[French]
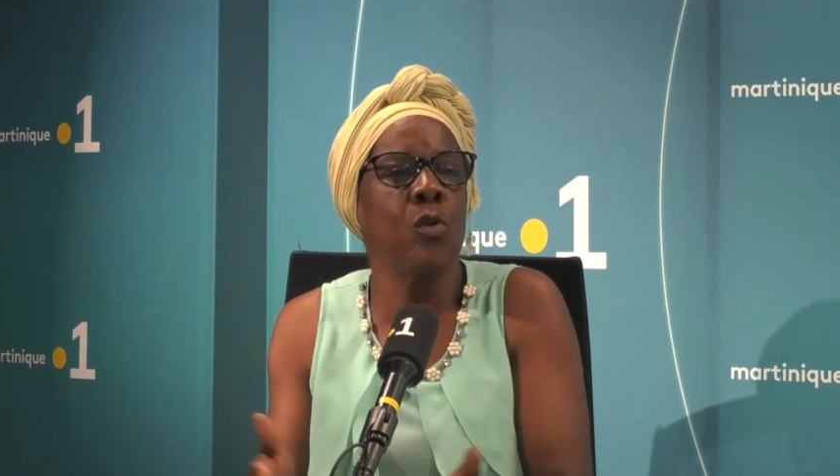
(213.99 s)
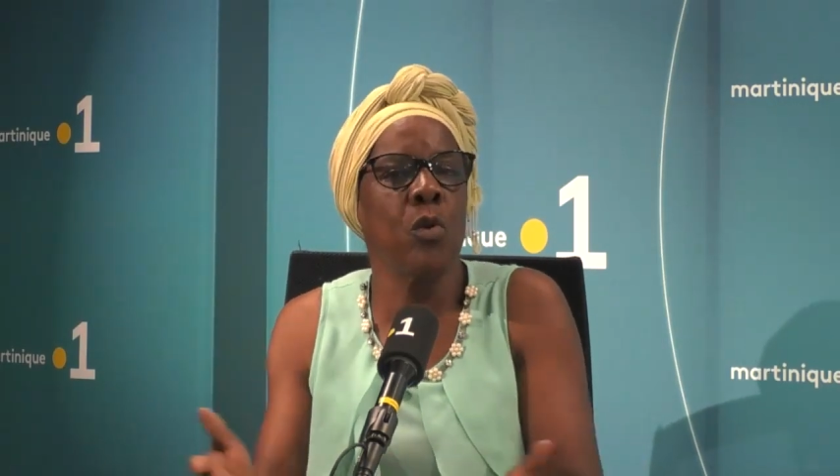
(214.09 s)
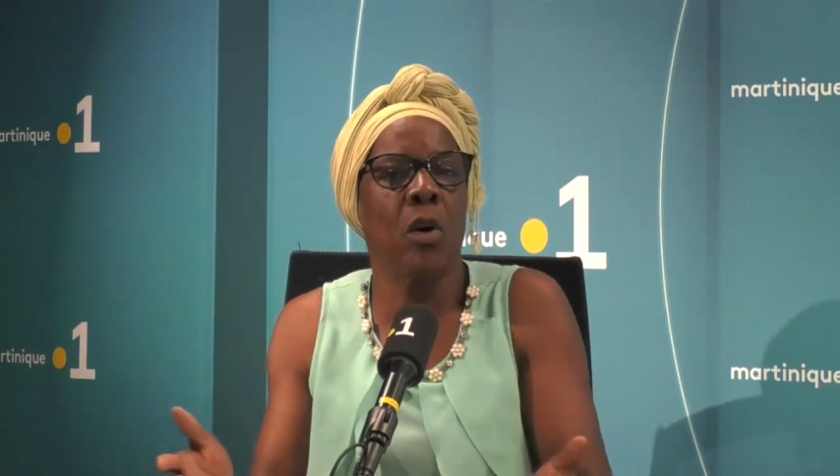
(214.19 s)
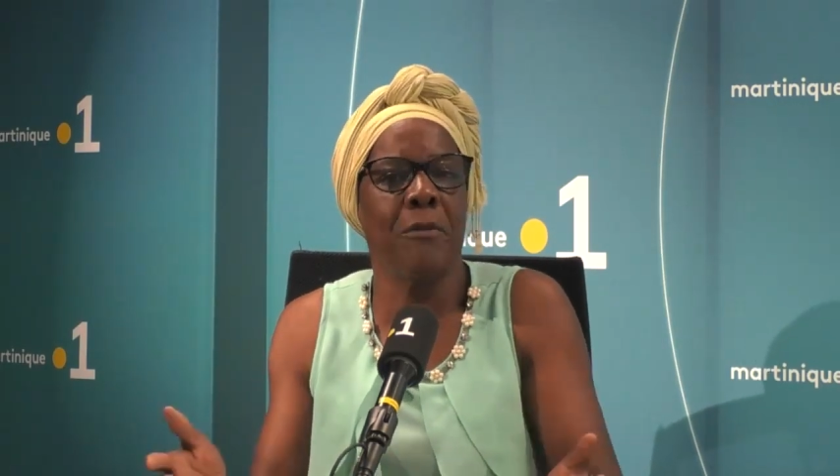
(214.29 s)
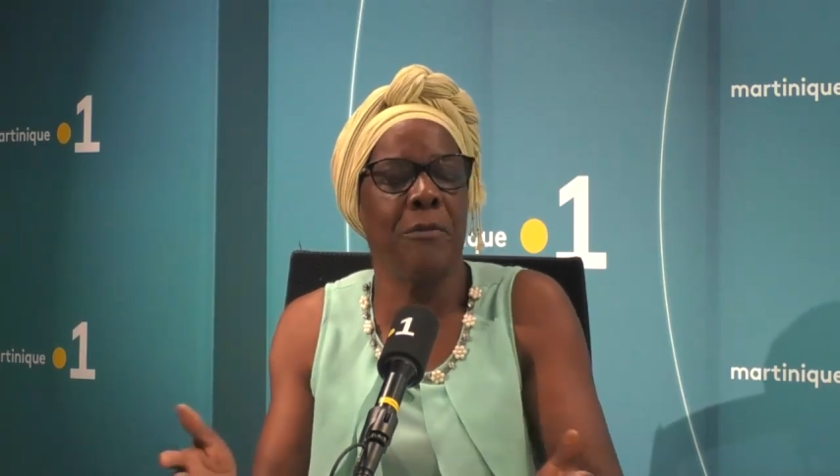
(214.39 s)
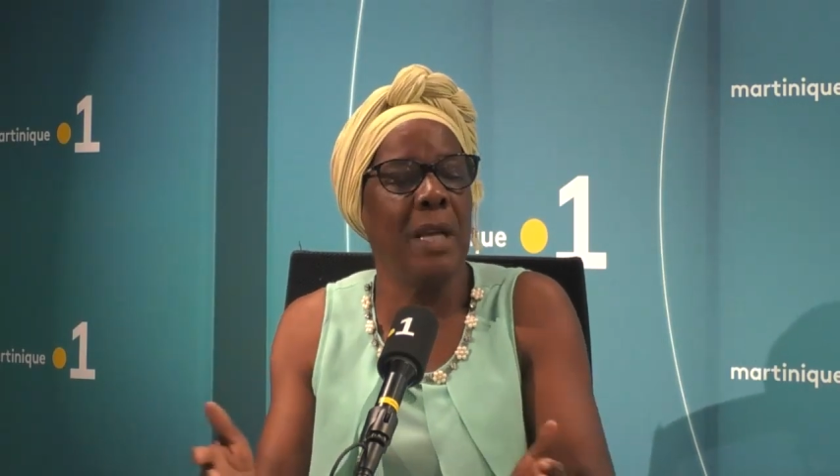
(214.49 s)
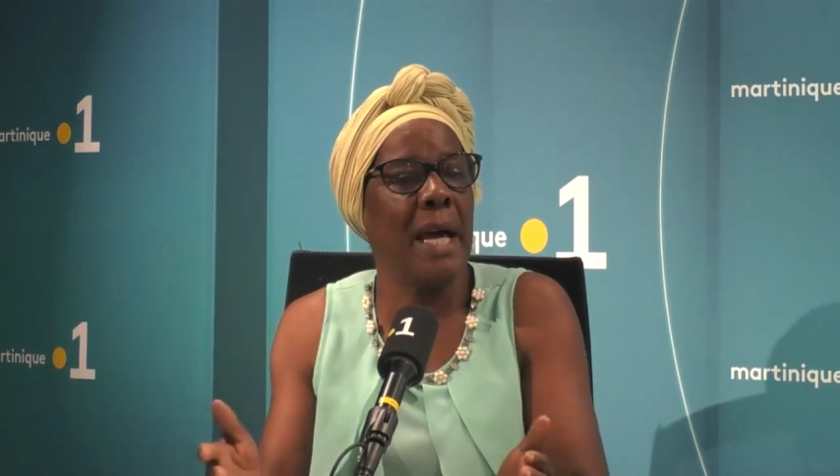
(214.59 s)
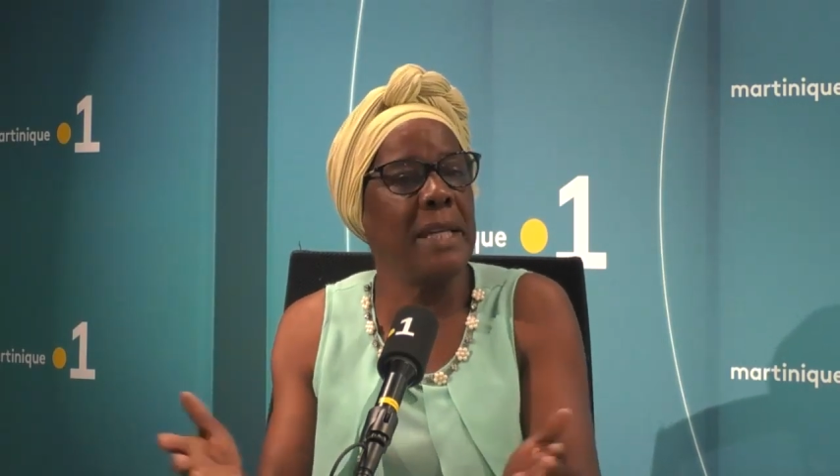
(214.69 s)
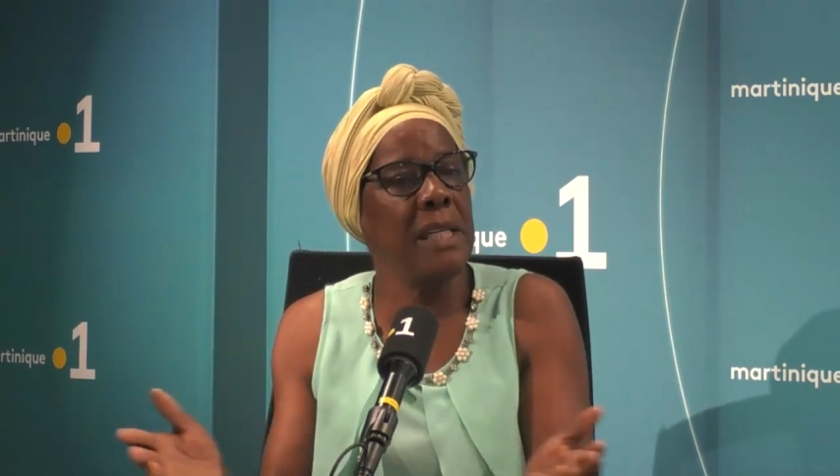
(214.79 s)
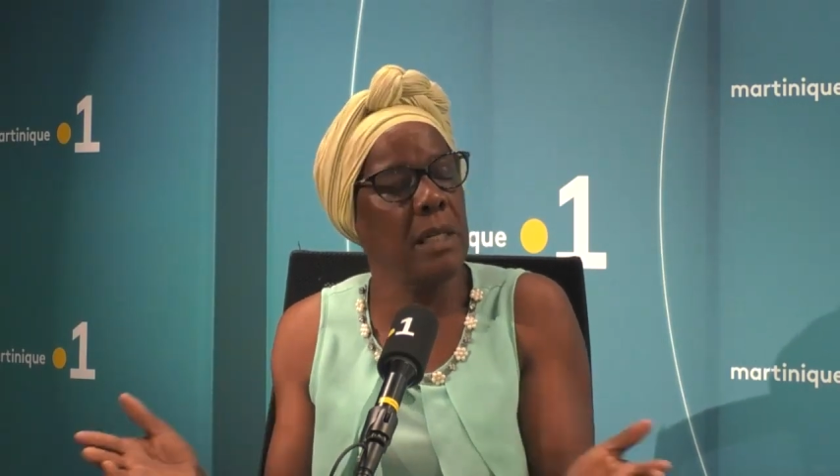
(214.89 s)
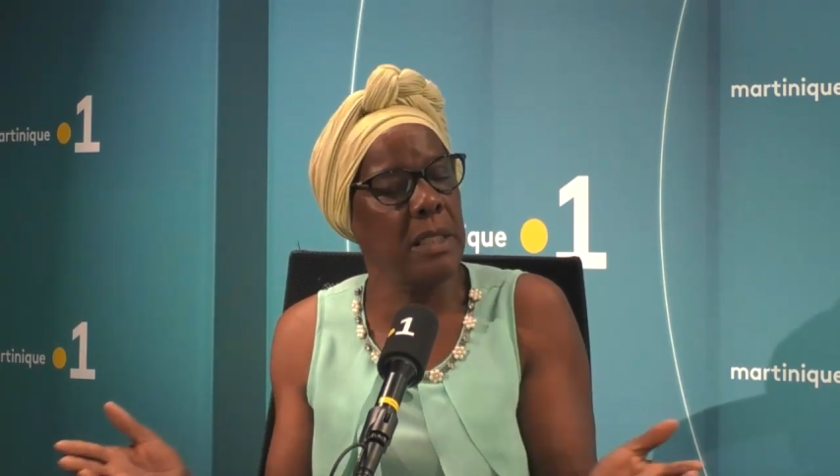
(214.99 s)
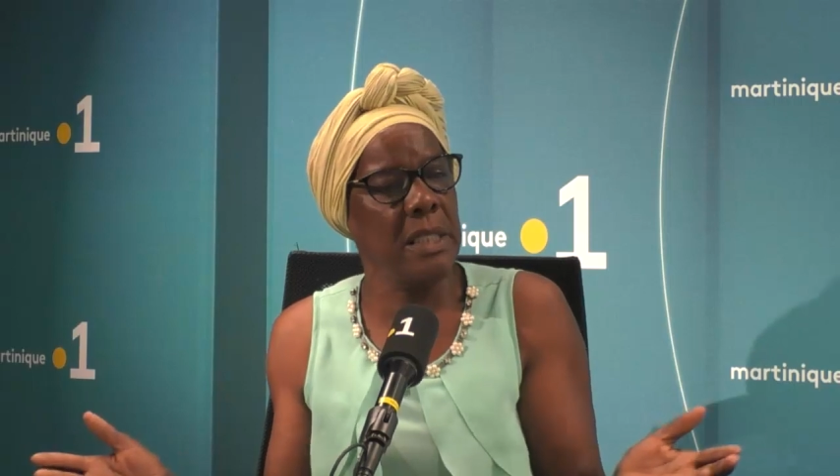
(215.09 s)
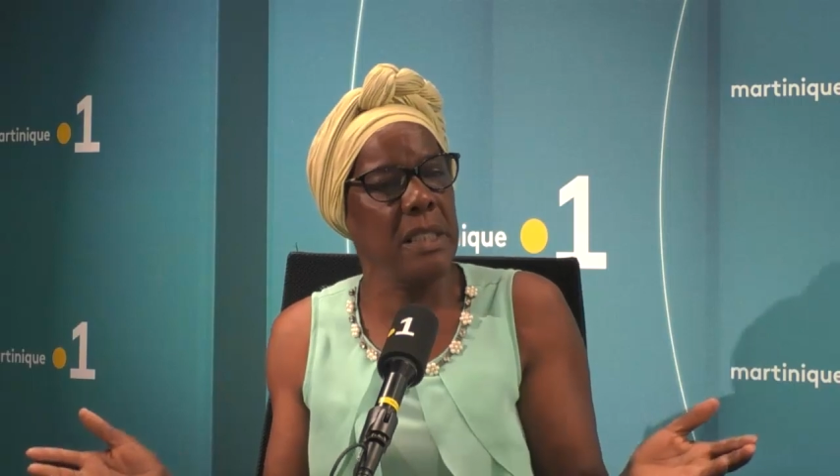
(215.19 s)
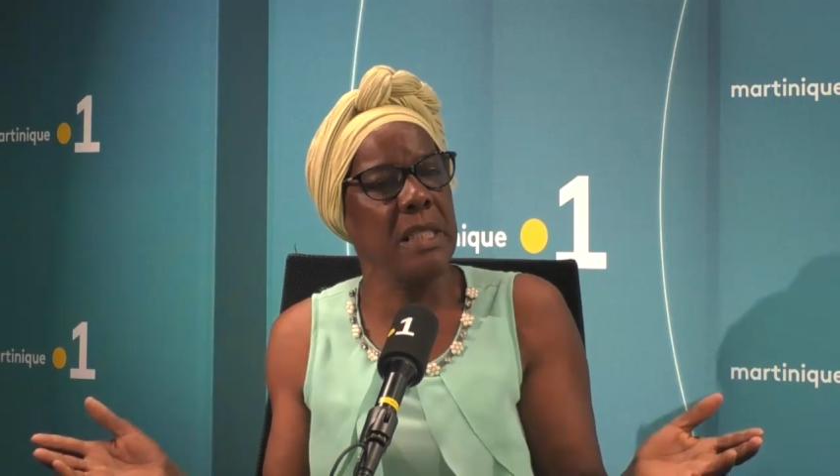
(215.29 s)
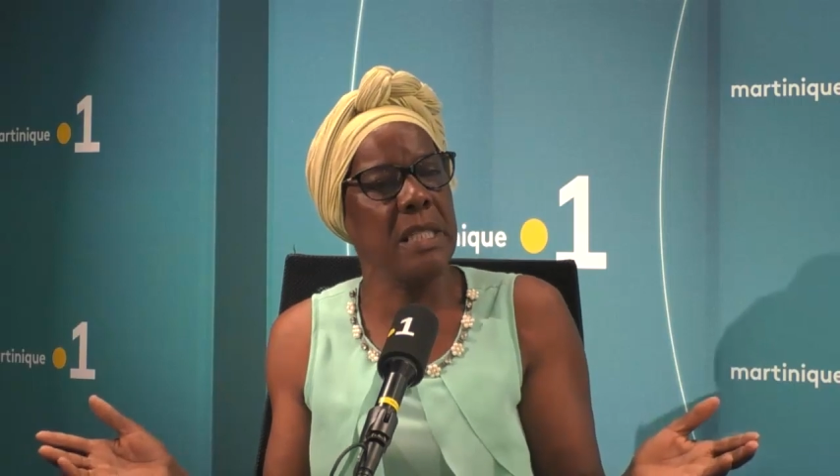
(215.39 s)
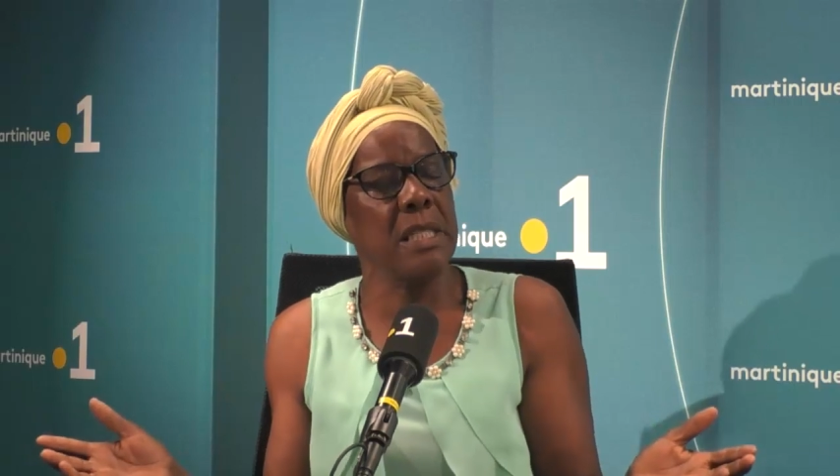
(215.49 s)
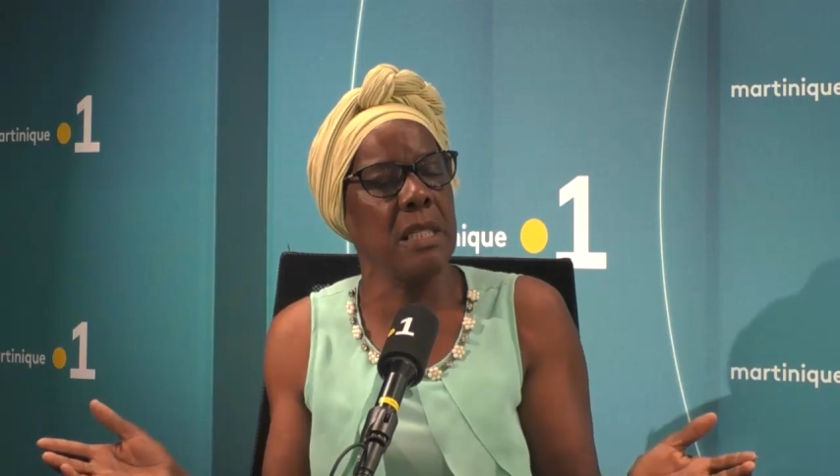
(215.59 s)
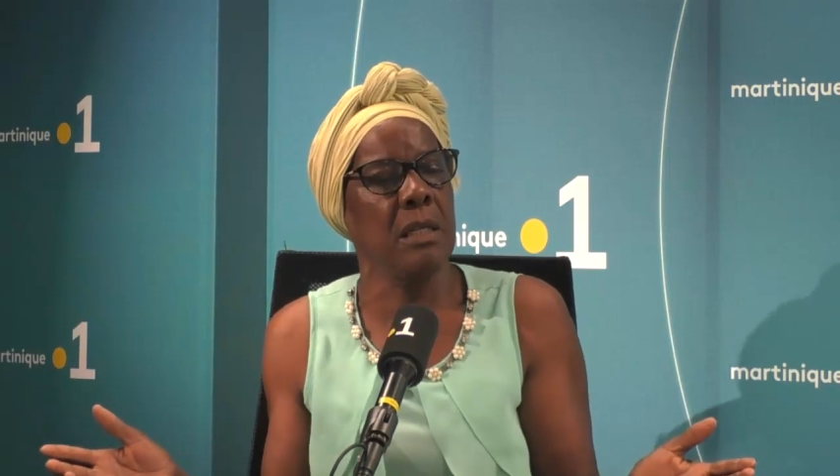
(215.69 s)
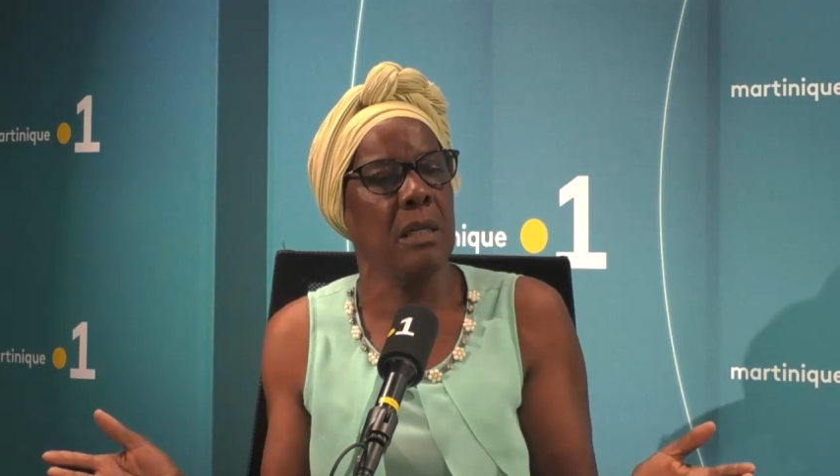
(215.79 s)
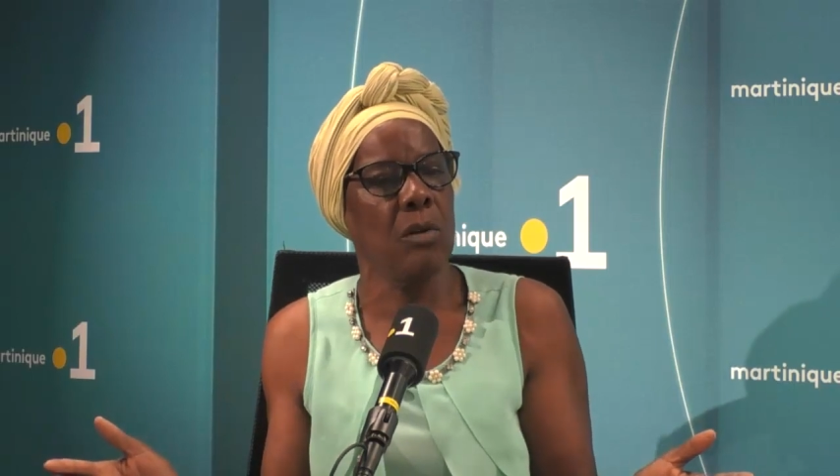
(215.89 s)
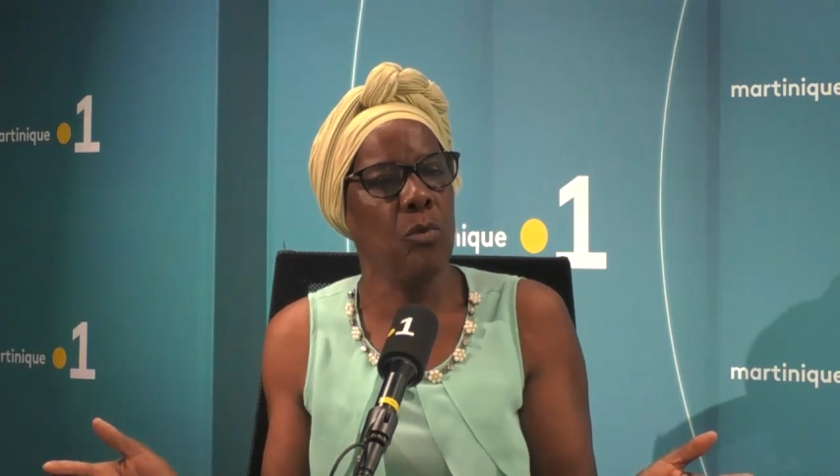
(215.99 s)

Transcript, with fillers: que villa est endetté.